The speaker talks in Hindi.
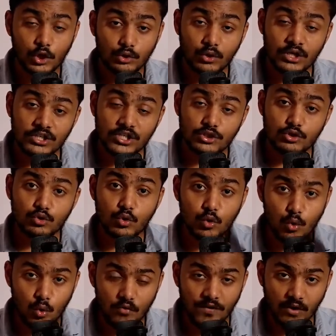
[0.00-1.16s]
तो इनके जो दो
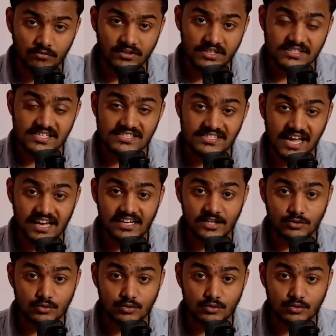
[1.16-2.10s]
को फाउंडर्स हैं साहिल